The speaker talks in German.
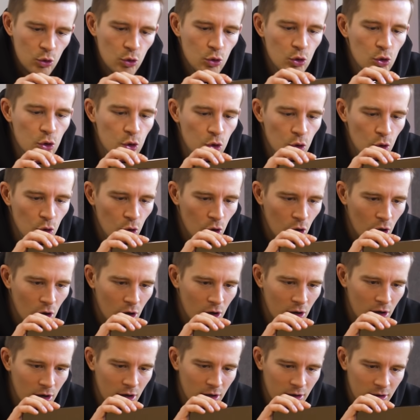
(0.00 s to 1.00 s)

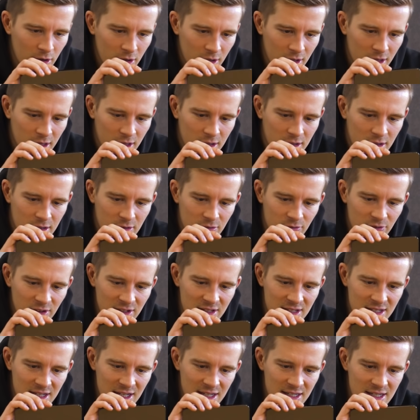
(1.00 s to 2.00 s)
Ja.
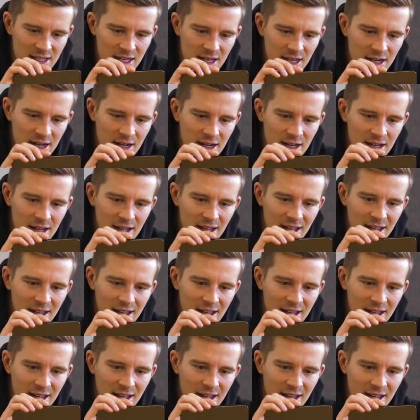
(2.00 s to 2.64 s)
Was ist das denn?